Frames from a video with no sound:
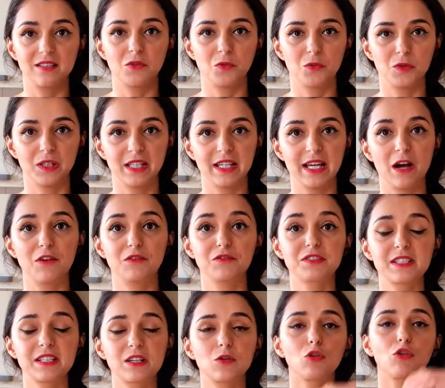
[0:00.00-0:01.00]
O legal é
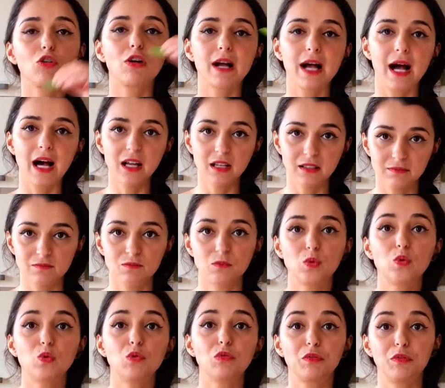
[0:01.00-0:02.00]
você colocar
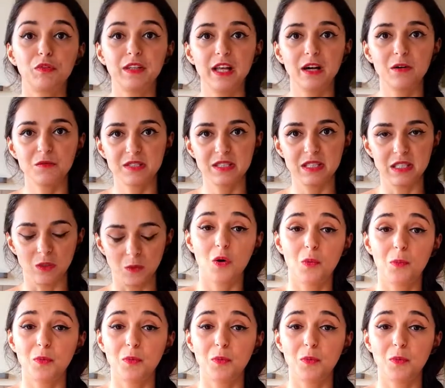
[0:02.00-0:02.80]
no finalzinho.